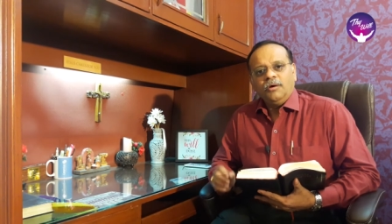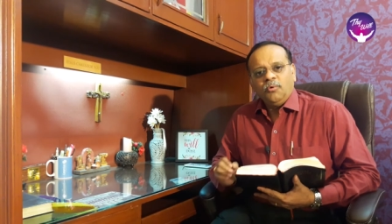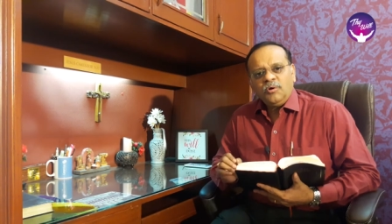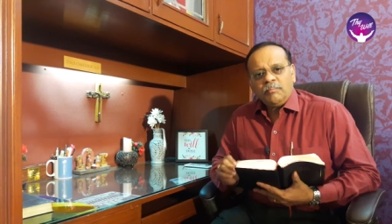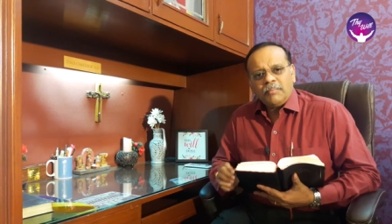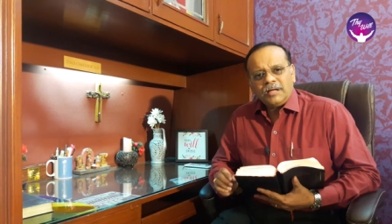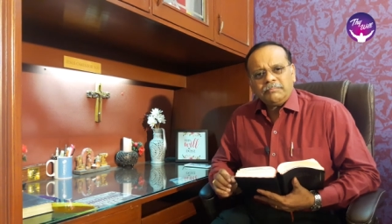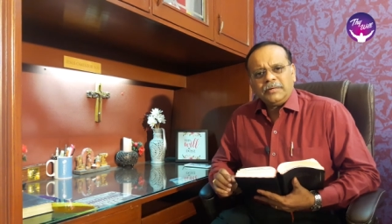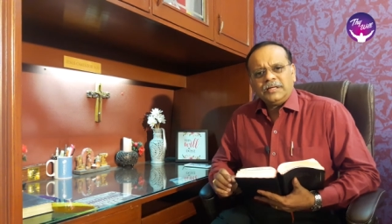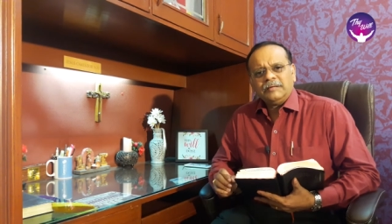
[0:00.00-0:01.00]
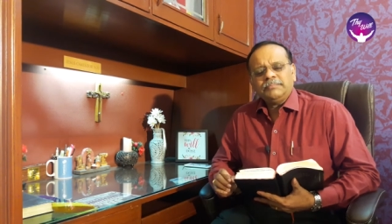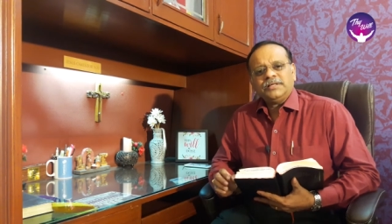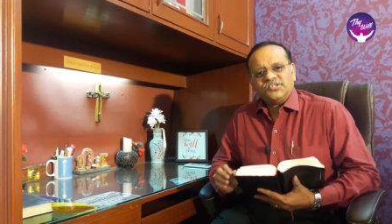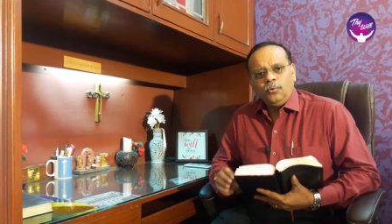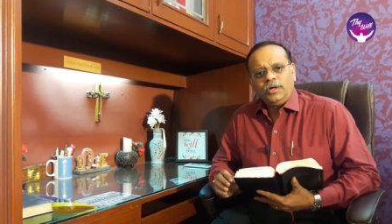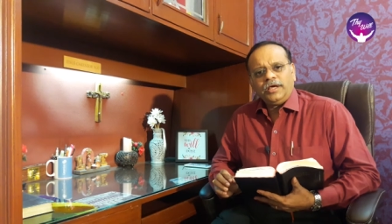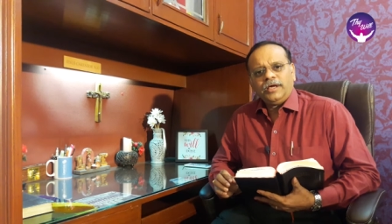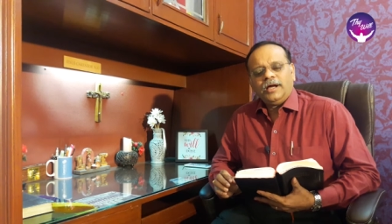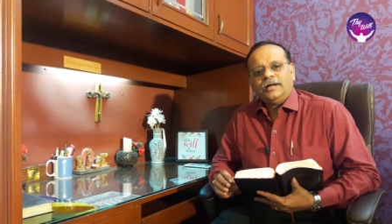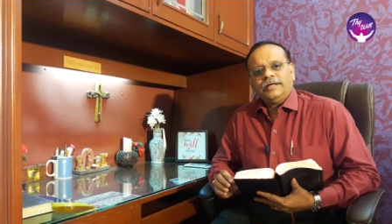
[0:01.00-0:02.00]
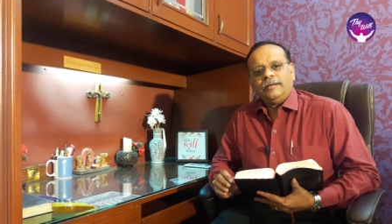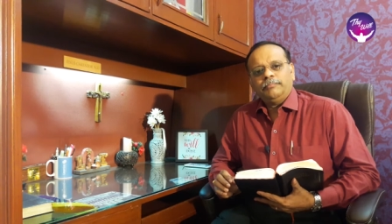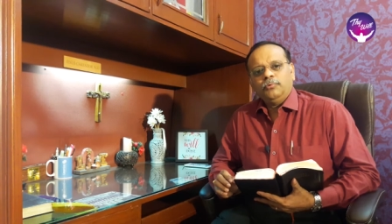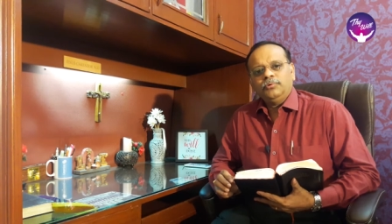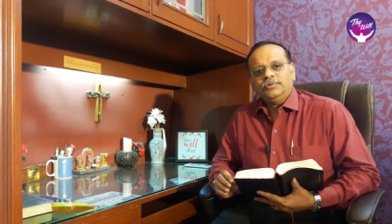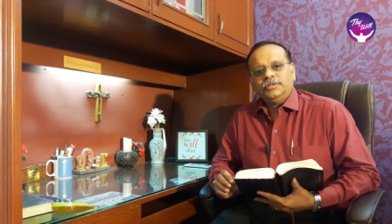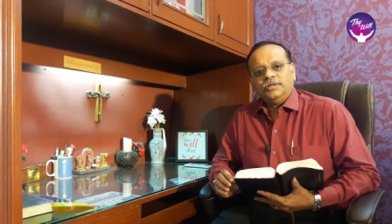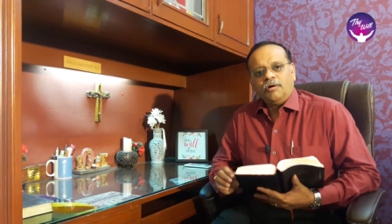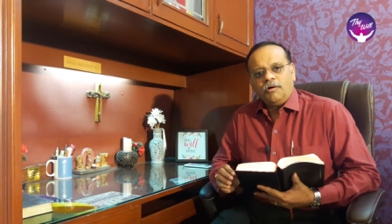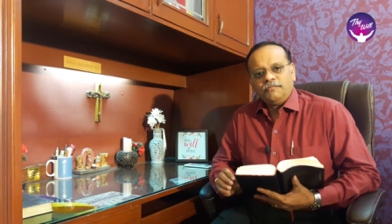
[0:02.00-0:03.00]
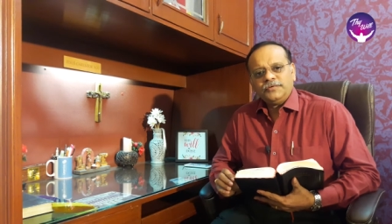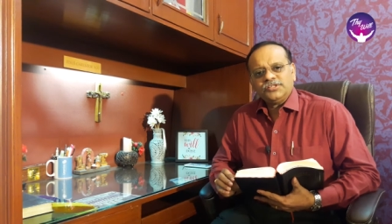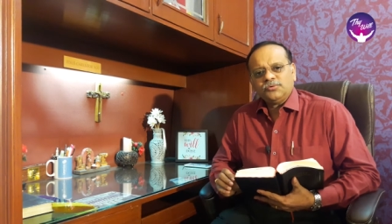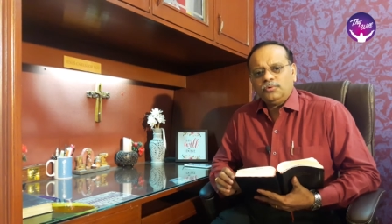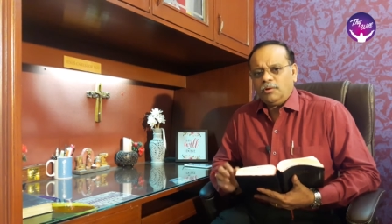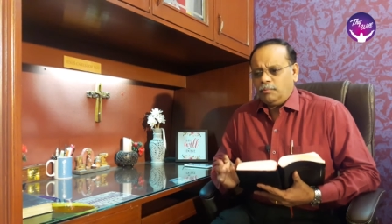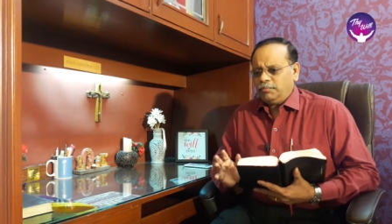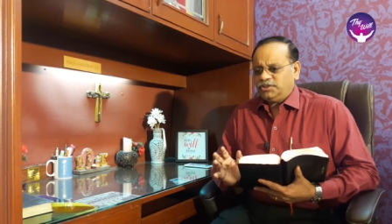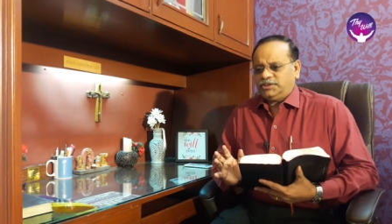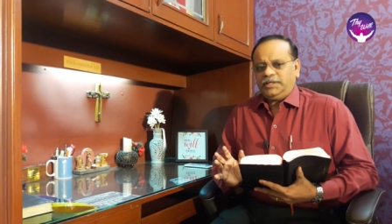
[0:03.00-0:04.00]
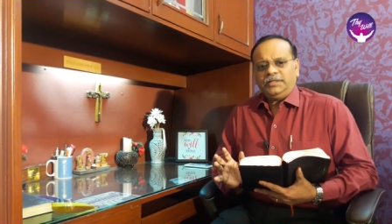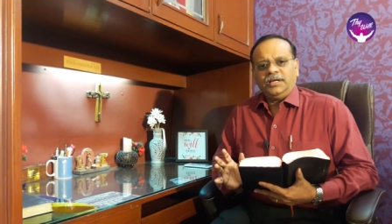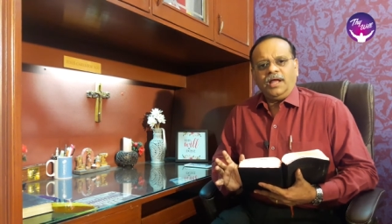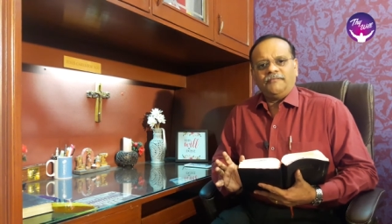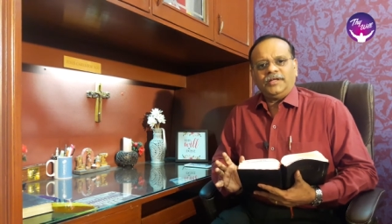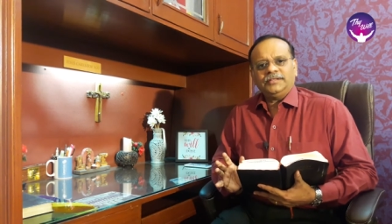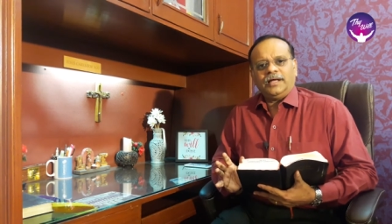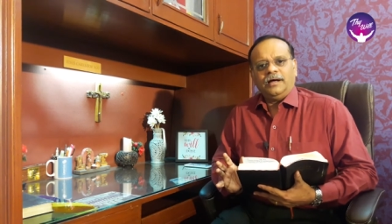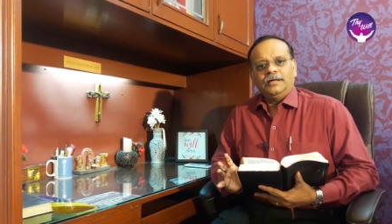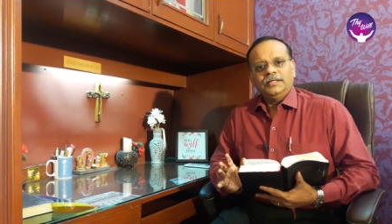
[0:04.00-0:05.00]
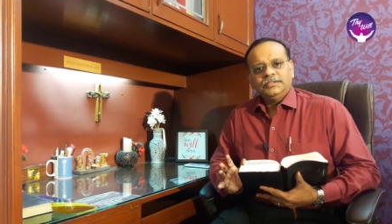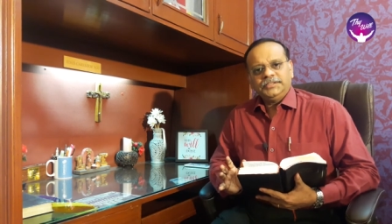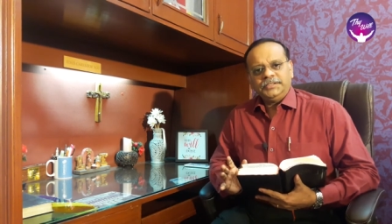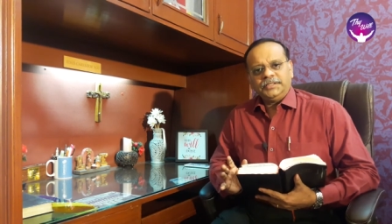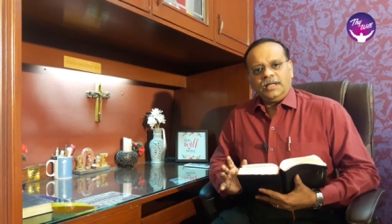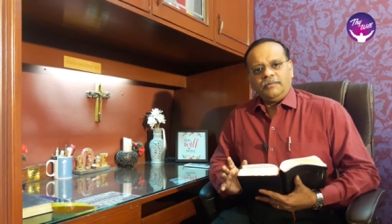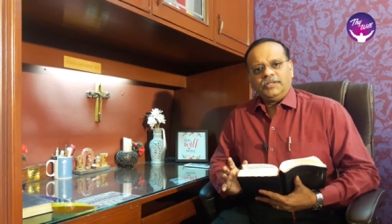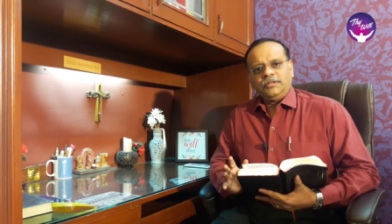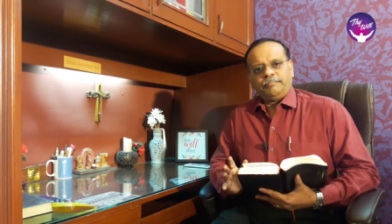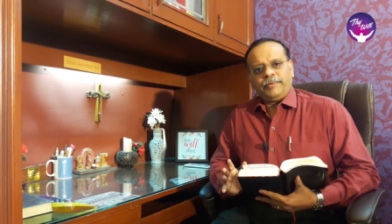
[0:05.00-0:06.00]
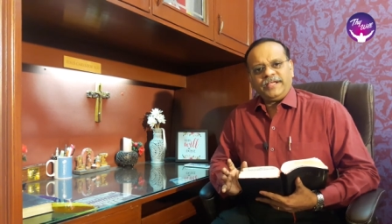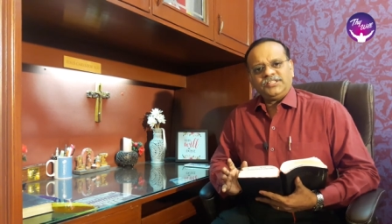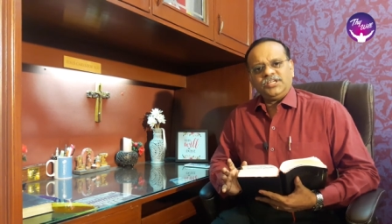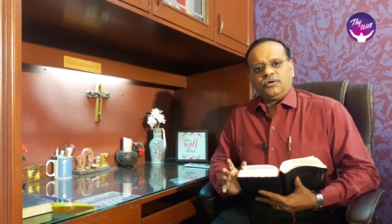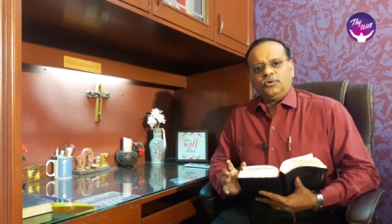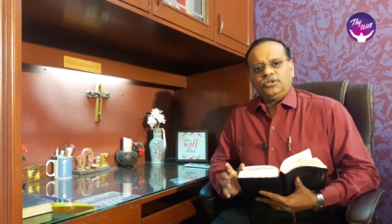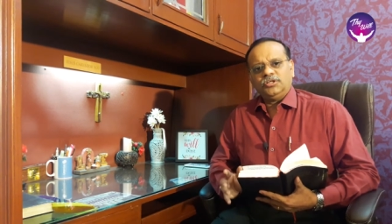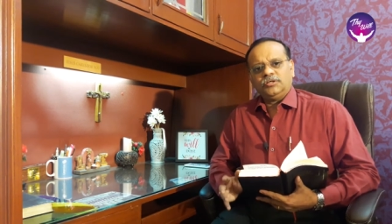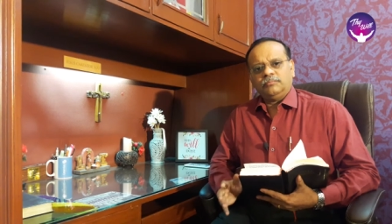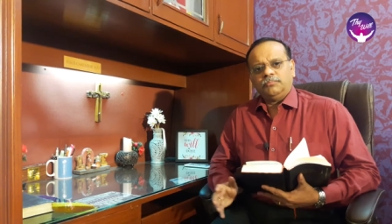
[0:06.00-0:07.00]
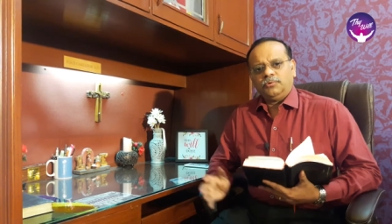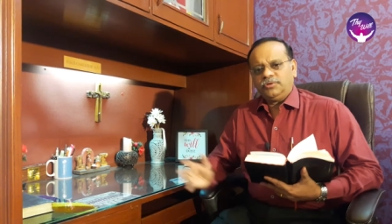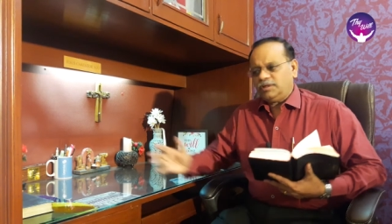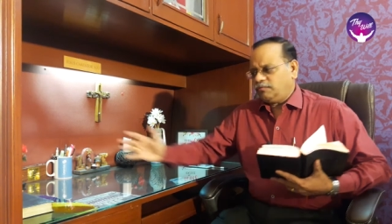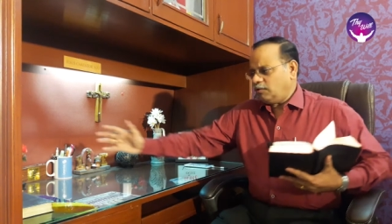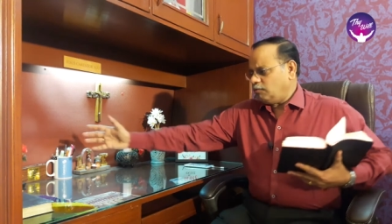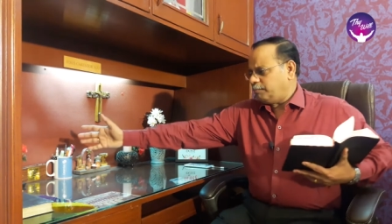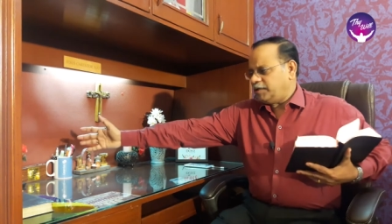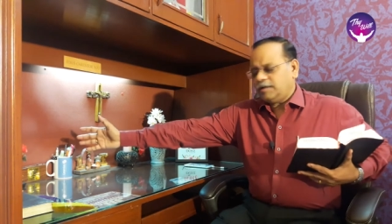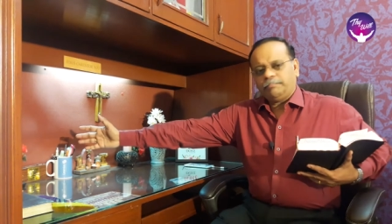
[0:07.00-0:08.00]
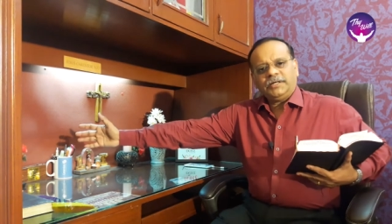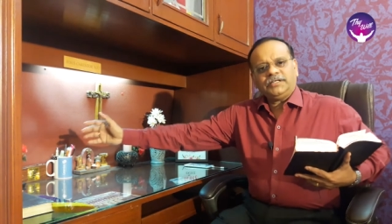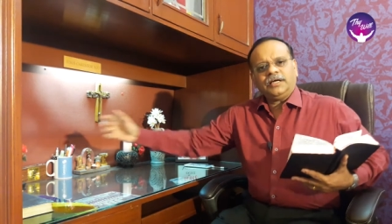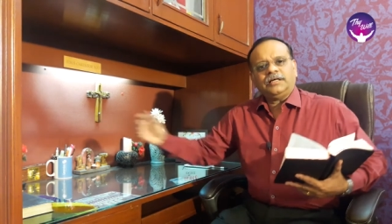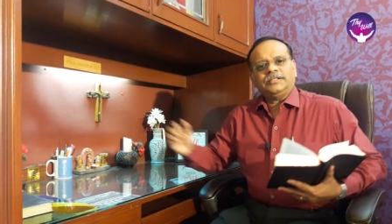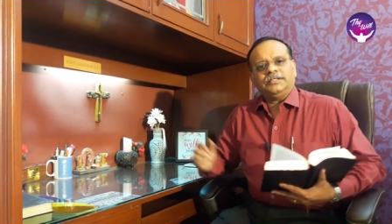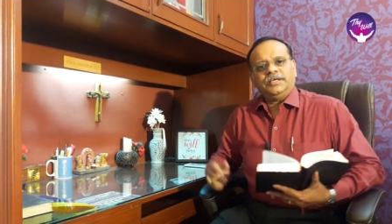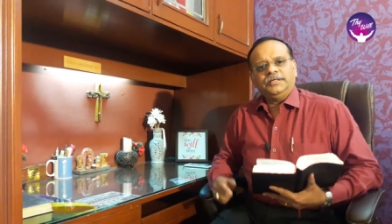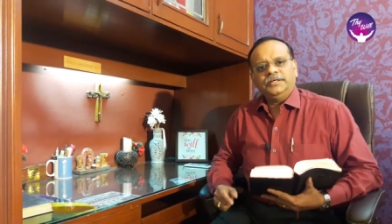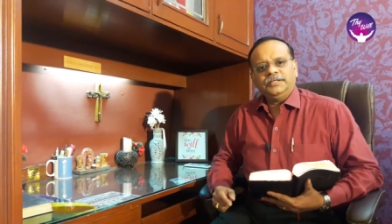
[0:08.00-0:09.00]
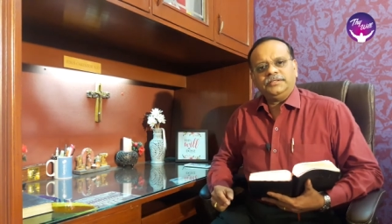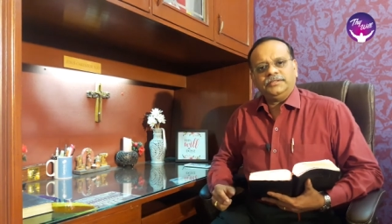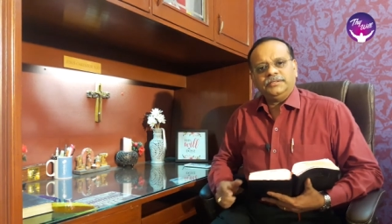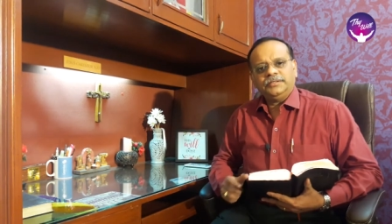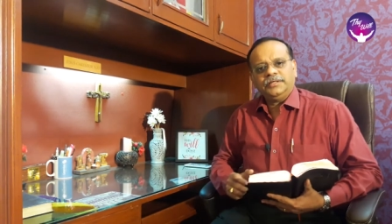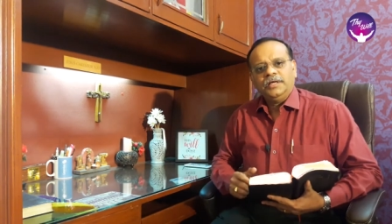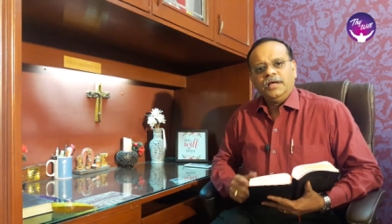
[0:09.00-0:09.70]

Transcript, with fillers: ஒரு மர்ம நபர் உள்ளே அங்கே புகுந்து ஆஃபீஸ்க்குள்ளே ரொம்ப ஜென்டிலாக வந்தான் ஜெட்டில் வந்து பேசி கொண்டிருக்கும் பொழுது இவ்வளவு பெரிய பட்டாக்கத்தியை எடுத்து